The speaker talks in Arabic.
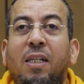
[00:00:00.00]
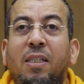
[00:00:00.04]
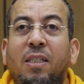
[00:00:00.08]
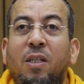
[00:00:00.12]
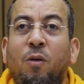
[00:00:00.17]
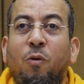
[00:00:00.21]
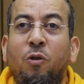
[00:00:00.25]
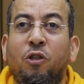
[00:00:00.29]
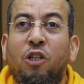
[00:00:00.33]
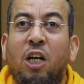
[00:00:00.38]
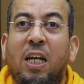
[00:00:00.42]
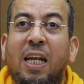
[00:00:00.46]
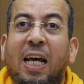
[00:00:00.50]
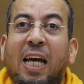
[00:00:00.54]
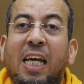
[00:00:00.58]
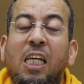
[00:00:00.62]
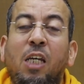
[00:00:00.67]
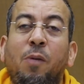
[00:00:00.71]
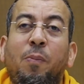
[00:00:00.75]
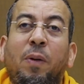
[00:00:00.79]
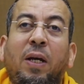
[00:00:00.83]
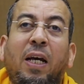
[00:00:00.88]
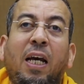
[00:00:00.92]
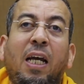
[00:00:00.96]
عز وجل
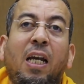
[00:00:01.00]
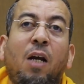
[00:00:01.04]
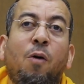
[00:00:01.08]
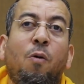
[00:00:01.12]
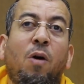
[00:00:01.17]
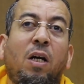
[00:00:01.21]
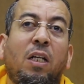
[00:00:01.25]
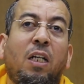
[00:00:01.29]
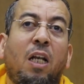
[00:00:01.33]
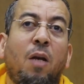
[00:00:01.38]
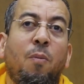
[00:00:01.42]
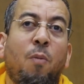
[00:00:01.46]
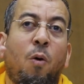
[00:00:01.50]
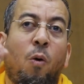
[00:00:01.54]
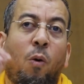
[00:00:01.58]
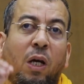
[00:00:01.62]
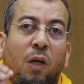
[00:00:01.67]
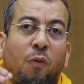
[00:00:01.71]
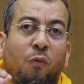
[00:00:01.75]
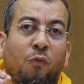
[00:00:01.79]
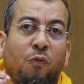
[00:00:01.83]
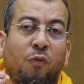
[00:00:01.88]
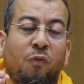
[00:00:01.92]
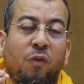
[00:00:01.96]
غيبك على واحد
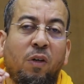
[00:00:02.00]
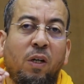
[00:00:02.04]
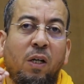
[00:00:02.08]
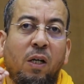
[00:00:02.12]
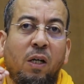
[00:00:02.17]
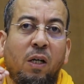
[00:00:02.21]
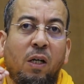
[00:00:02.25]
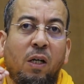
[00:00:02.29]
الموقف